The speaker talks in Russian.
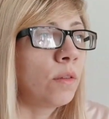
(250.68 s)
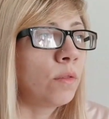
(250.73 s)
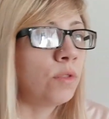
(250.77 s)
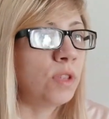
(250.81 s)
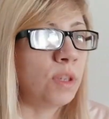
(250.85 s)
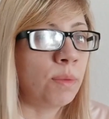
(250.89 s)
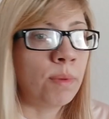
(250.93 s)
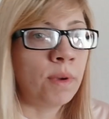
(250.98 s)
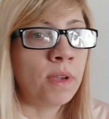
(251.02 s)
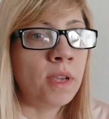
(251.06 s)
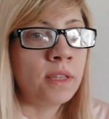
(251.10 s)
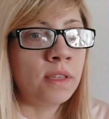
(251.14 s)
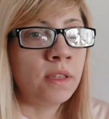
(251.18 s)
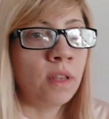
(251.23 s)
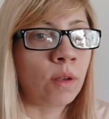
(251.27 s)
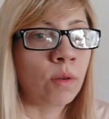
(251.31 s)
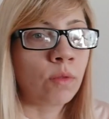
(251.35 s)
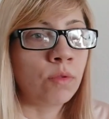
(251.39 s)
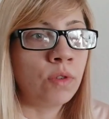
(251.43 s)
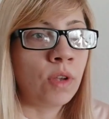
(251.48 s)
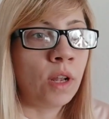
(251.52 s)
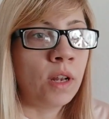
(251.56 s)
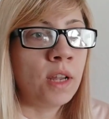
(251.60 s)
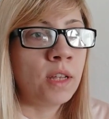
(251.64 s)
Ну, типа, есть
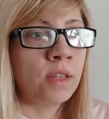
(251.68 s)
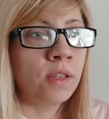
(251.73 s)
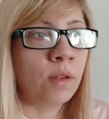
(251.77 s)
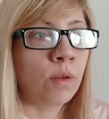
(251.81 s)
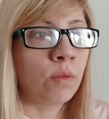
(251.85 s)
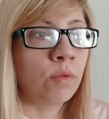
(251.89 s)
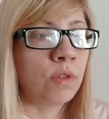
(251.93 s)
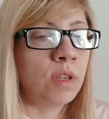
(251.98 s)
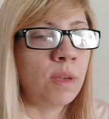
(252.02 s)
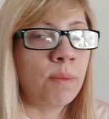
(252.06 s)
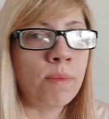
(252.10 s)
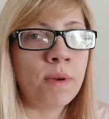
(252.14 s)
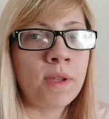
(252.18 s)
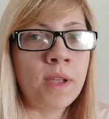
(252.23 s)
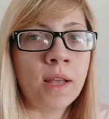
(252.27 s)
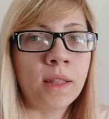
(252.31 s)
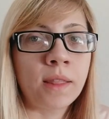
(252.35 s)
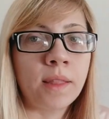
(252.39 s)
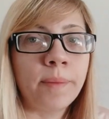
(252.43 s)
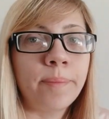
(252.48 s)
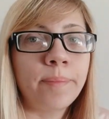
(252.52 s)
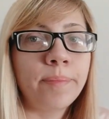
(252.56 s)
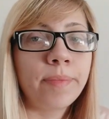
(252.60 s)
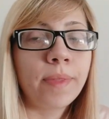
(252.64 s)
загрузка или нет загрузка,
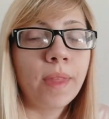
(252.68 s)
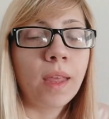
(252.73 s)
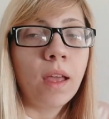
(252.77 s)
непонятно.